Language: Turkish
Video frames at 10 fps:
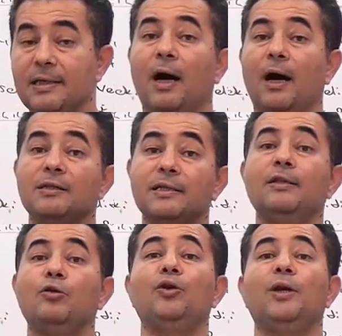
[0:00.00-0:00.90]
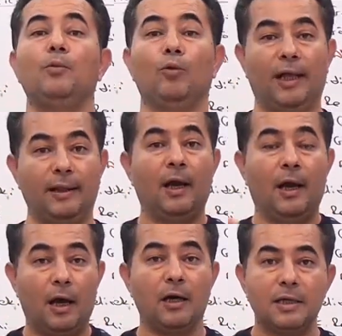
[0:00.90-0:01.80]
ama asıl önemli olan,
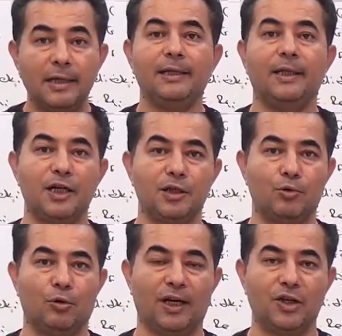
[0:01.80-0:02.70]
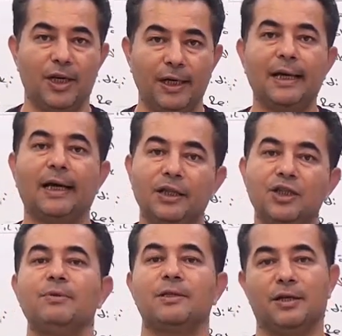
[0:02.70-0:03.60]
asıl ihtiyacımız olan şeyi kendi
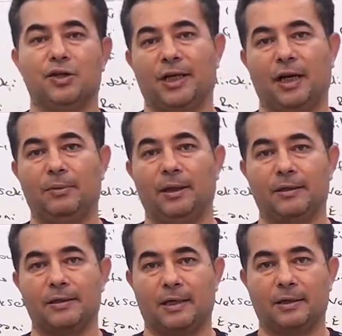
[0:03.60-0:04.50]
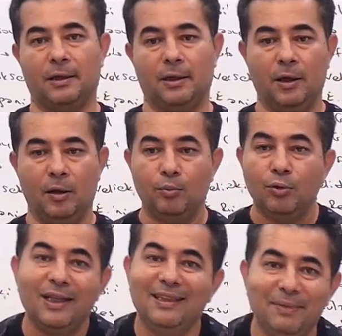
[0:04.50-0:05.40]
işimizden çıkarmalıyızlar.
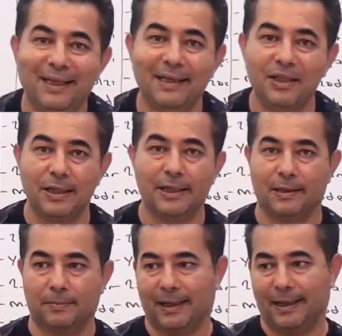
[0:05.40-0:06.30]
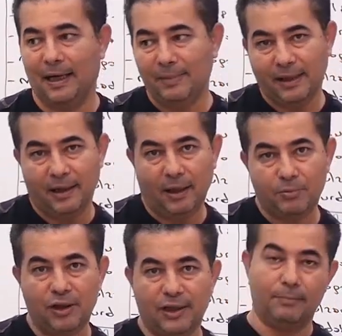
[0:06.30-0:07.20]
Bunun adı milliyetçiliktir bak. Hem
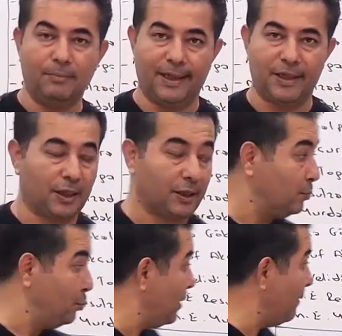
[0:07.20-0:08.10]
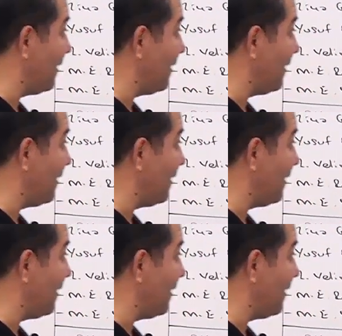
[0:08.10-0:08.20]
inkılapçılık hem milliyetçiliktir. Burada